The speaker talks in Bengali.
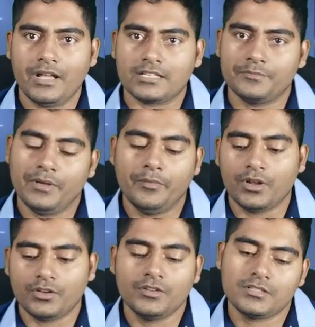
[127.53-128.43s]
মাস্ক
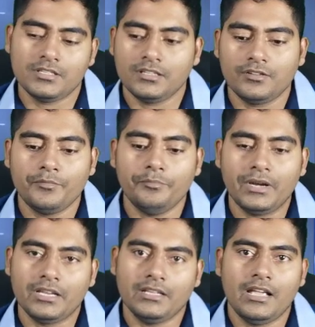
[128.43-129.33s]
ব্যবহার করছি খুব
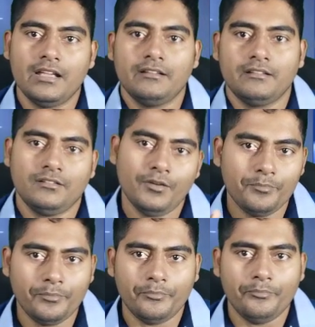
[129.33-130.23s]
মানে খুব